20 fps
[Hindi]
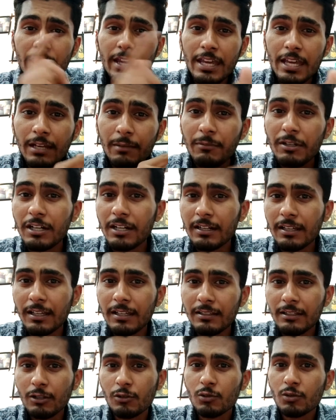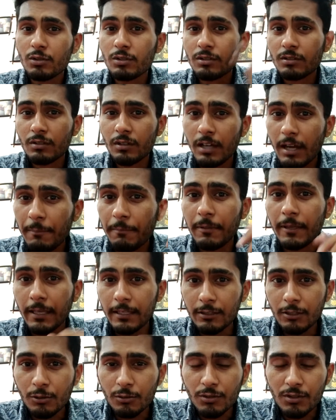एक मिनट के अंदर उस कप के
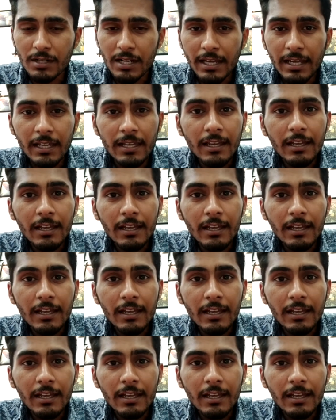अंदर उसने